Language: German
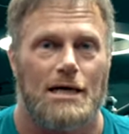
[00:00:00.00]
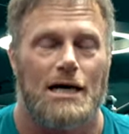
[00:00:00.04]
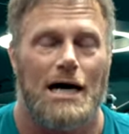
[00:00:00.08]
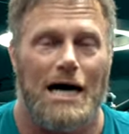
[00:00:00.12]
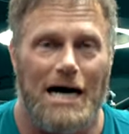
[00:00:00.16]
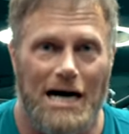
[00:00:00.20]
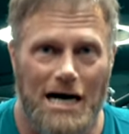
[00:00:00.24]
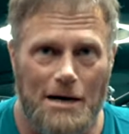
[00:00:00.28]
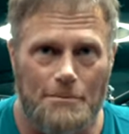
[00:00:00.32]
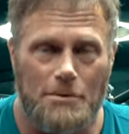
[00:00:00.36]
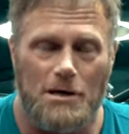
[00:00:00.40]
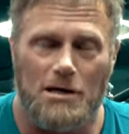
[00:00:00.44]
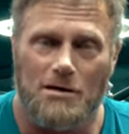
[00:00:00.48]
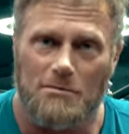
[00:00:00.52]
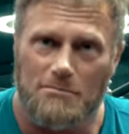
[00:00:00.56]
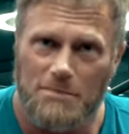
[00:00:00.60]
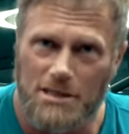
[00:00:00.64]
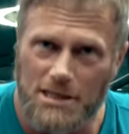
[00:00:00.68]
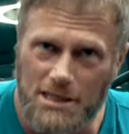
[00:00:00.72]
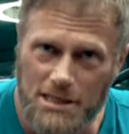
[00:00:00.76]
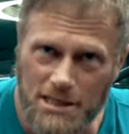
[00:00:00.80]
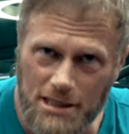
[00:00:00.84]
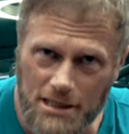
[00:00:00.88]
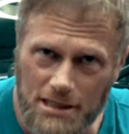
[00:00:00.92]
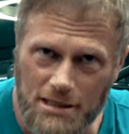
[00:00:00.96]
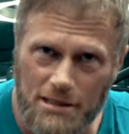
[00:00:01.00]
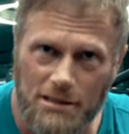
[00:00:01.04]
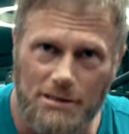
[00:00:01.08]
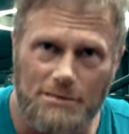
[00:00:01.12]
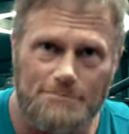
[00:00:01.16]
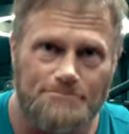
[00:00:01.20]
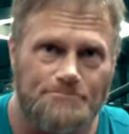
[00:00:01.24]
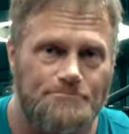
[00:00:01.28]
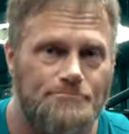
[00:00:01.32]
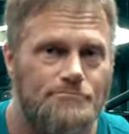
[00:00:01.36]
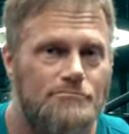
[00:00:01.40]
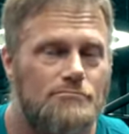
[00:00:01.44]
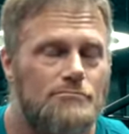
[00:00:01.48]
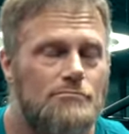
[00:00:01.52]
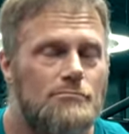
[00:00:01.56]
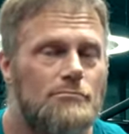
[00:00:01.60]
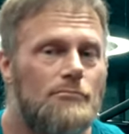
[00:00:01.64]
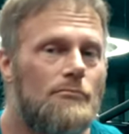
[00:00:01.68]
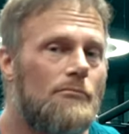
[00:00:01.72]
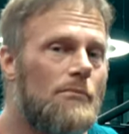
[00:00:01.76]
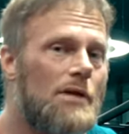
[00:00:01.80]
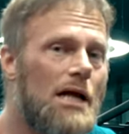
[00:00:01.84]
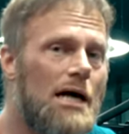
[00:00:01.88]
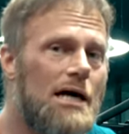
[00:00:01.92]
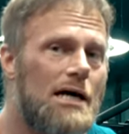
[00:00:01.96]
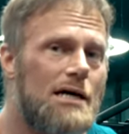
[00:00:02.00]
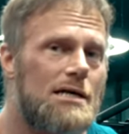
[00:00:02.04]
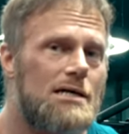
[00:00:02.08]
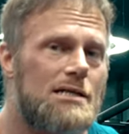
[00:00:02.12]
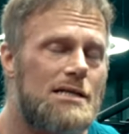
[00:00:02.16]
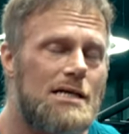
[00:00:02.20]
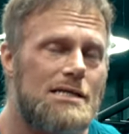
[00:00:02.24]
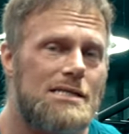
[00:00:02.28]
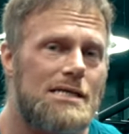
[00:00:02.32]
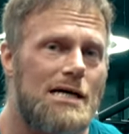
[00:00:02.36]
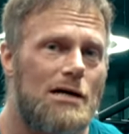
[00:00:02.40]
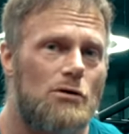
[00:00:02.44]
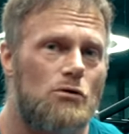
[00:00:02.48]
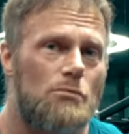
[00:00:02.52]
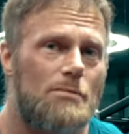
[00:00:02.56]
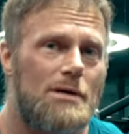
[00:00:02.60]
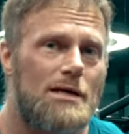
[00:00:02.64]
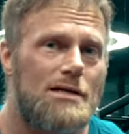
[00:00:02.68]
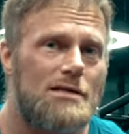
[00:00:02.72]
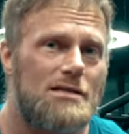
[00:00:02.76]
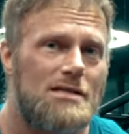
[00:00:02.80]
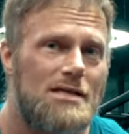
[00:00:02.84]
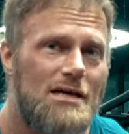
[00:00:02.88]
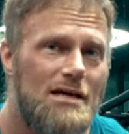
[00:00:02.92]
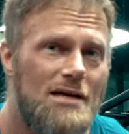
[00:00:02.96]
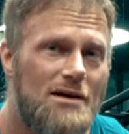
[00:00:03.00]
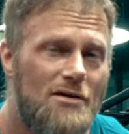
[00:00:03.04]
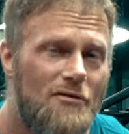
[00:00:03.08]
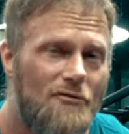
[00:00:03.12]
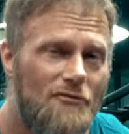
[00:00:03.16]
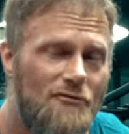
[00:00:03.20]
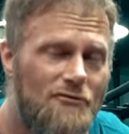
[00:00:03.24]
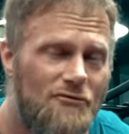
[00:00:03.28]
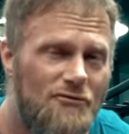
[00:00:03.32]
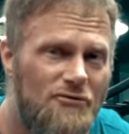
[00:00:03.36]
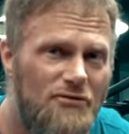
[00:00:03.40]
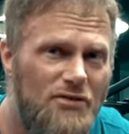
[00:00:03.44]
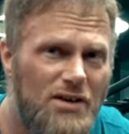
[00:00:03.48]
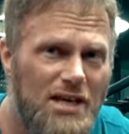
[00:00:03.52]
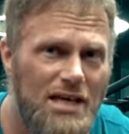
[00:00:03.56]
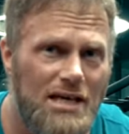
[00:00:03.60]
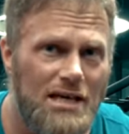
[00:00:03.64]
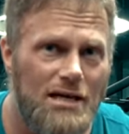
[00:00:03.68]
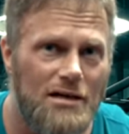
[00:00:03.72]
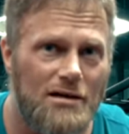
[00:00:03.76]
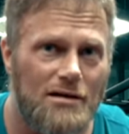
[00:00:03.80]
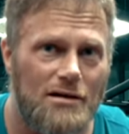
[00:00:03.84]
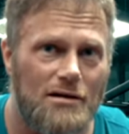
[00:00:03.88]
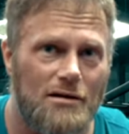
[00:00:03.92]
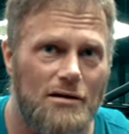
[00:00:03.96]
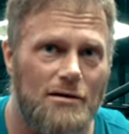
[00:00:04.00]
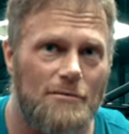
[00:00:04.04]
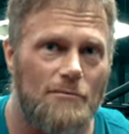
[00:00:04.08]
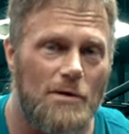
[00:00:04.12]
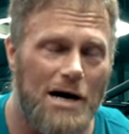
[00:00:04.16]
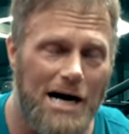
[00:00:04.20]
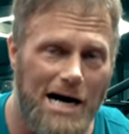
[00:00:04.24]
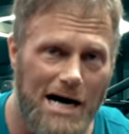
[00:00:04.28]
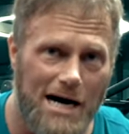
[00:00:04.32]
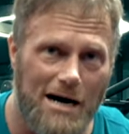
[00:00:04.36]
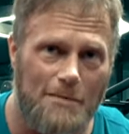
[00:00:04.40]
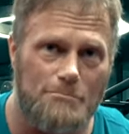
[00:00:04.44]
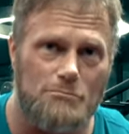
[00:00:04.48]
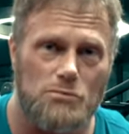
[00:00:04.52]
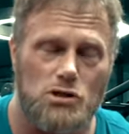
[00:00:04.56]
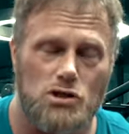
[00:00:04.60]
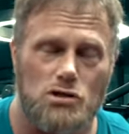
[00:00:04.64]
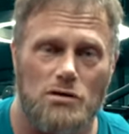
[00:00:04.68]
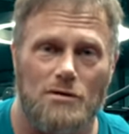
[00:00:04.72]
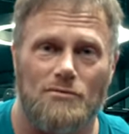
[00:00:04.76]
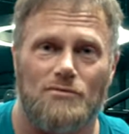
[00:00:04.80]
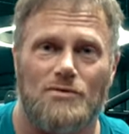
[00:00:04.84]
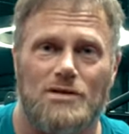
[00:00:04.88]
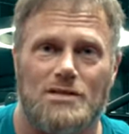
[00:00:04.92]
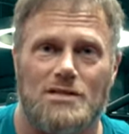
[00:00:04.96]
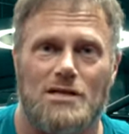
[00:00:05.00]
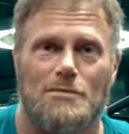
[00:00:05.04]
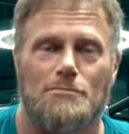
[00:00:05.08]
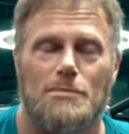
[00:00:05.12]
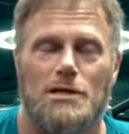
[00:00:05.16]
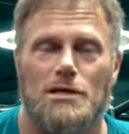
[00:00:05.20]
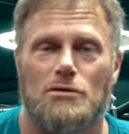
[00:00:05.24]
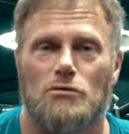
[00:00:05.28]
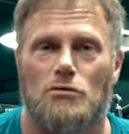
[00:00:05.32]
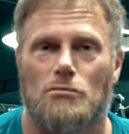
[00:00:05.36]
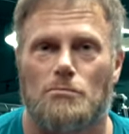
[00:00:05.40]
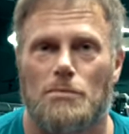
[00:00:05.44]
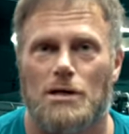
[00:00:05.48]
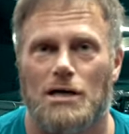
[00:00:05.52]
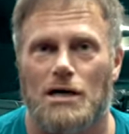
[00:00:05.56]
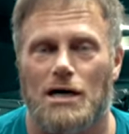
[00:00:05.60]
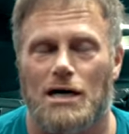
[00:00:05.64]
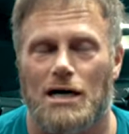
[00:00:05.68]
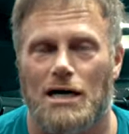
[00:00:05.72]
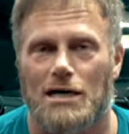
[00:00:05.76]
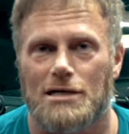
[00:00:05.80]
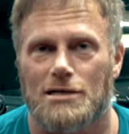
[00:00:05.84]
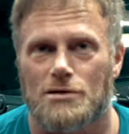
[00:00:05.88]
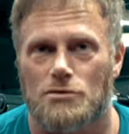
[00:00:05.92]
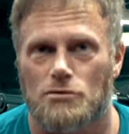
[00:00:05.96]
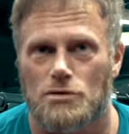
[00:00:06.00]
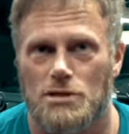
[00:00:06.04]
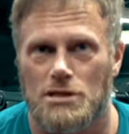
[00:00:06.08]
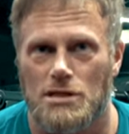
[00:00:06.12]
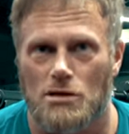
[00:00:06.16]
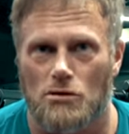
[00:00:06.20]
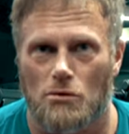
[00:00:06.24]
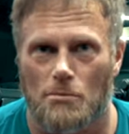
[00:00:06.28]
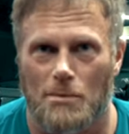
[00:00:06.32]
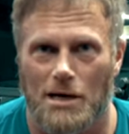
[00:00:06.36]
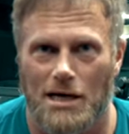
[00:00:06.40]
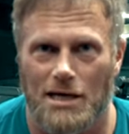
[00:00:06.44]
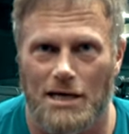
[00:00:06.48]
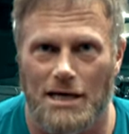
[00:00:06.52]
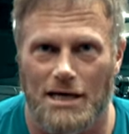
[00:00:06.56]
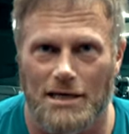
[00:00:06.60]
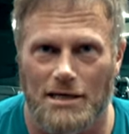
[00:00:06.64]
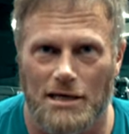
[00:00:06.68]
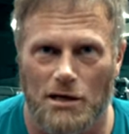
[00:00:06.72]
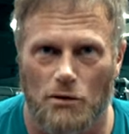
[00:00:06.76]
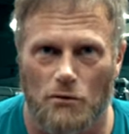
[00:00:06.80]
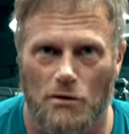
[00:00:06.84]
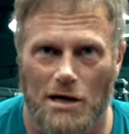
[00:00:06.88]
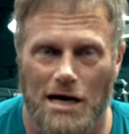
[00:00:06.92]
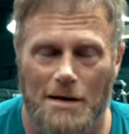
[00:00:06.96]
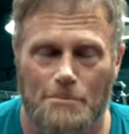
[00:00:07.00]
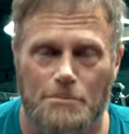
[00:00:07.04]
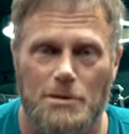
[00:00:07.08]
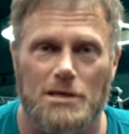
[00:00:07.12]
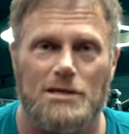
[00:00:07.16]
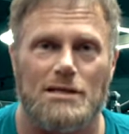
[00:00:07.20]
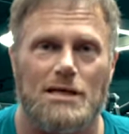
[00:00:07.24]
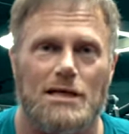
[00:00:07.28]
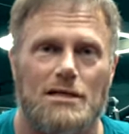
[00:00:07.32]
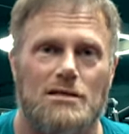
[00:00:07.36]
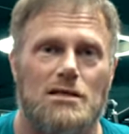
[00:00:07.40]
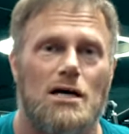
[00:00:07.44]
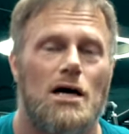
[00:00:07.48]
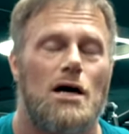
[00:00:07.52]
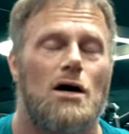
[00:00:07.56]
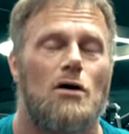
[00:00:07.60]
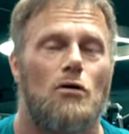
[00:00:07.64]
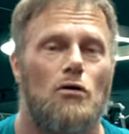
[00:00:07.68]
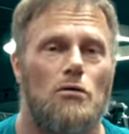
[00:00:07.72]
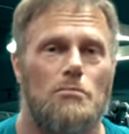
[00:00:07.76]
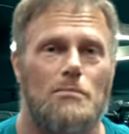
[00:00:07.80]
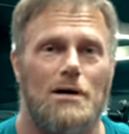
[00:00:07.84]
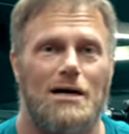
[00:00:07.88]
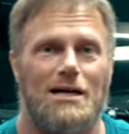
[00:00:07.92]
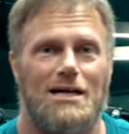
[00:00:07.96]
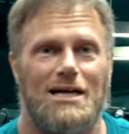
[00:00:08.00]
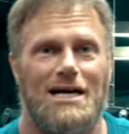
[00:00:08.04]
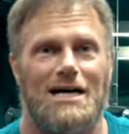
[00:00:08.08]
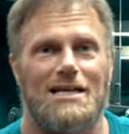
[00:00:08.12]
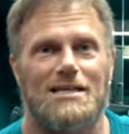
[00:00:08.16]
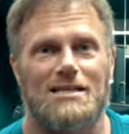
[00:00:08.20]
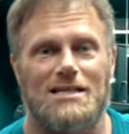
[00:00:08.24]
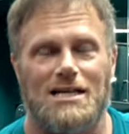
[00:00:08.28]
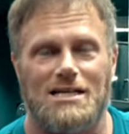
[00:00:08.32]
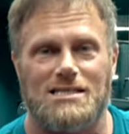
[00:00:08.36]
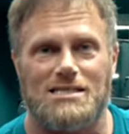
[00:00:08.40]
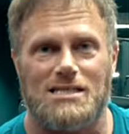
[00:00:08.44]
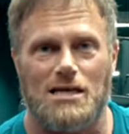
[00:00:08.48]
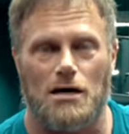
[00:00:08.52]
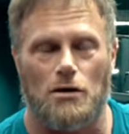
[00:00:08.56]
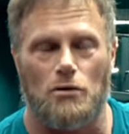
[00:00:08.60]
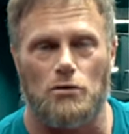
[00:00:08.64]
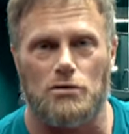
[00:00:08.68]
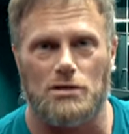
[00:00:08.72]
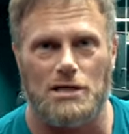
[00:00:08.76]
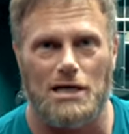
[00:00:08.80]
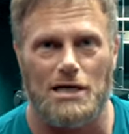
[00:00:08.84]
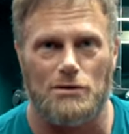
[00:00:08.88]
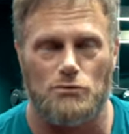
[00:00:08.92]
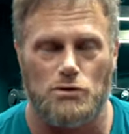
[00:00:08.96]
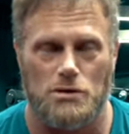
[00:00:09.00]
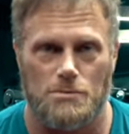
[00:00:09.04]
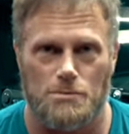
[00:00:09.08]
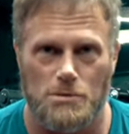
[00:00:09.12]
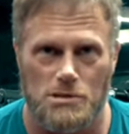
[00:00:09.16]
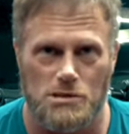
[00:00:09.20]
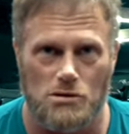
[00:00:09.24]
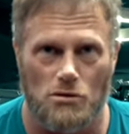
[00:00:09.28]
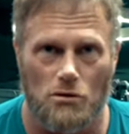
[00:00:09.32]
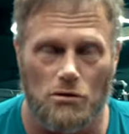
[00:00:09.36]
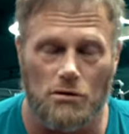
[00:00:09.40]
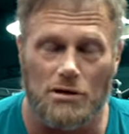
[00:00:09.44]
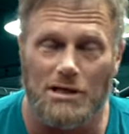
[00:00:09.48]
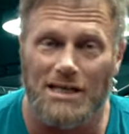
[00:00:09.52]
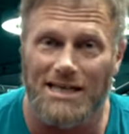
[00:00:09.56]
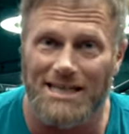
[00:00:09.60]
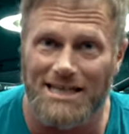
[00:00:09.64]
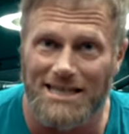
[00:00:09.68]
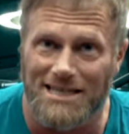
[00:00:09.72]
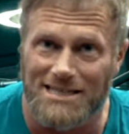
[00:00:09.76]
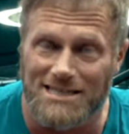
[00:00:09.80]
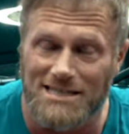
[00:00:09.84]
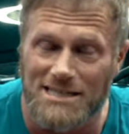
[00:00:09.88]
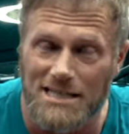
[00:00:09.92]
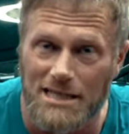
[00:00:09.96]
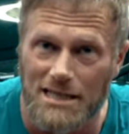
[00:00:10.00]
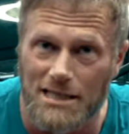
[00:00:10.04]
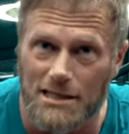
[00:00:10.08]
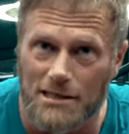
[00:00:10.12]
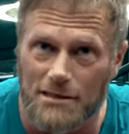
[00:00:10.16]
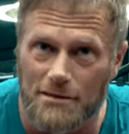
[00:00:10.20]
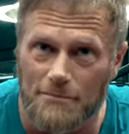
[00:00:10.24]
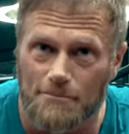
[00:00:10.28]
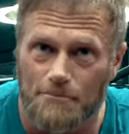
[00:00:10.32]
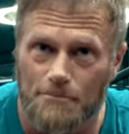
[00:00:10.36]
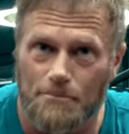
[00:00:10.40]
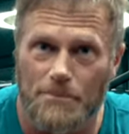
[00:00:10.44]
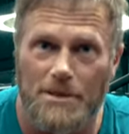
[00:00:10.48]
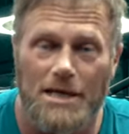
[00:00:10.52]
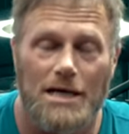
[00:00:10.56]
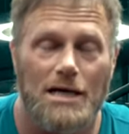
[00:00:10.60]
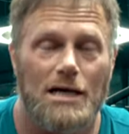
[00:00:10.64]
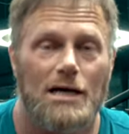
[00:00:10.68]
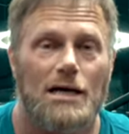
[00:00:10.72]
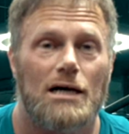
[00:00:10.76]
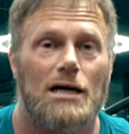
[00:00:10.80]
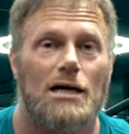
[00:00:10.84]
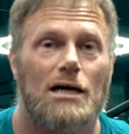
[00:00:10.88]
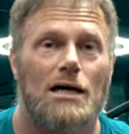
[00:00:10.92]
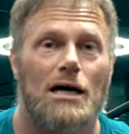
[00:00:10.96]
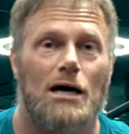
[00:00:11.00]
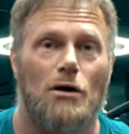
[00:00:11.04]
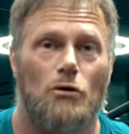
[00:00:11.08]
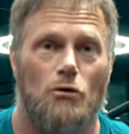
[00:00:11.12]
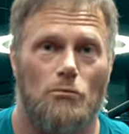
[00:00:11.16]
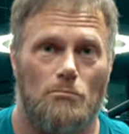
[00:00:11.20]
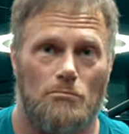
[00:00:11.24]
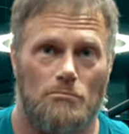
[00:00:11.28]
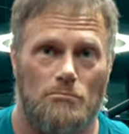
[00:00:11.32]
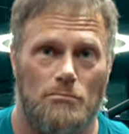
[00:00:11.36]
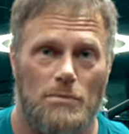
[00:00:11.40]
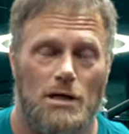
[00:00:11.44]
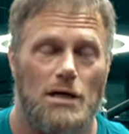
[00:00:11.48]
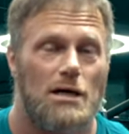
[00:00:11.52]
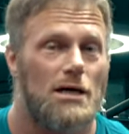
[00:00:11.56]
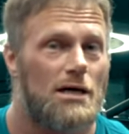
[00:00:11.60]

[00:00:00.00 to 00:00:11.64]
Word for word: Aber hier äh, das Argument, viele haben schon Vitamine und Mineralien durch die normale Ernährung abgedeckt und man kann das auch dadurch besorgen. Kreatin Kaum.